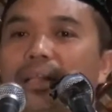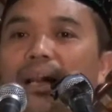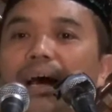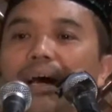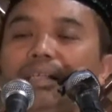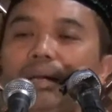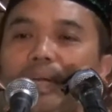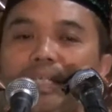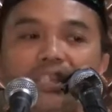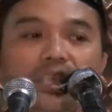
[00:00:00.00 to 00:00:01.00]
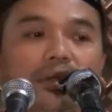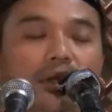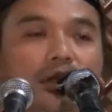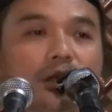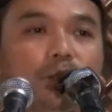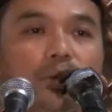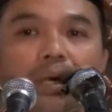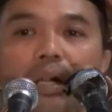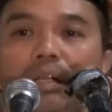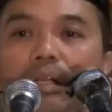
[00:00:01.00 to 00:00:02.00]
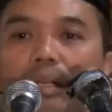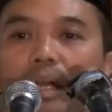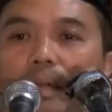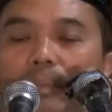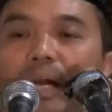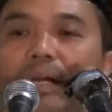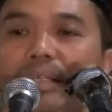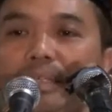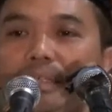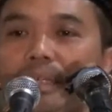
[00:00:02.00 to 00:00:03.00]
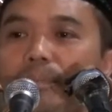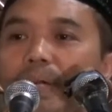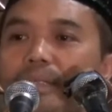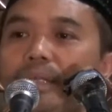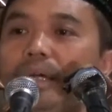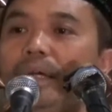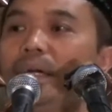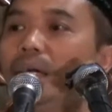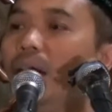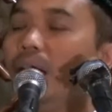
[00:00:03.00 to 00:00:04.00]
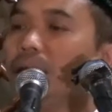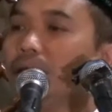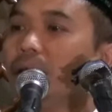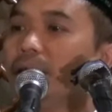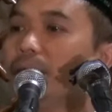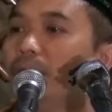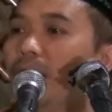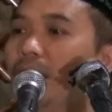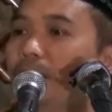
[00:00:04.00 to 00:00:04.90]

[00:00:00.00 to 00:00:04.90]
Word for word: telah ada pada syaitan tersebut lirrahmani kepada Allah yang maha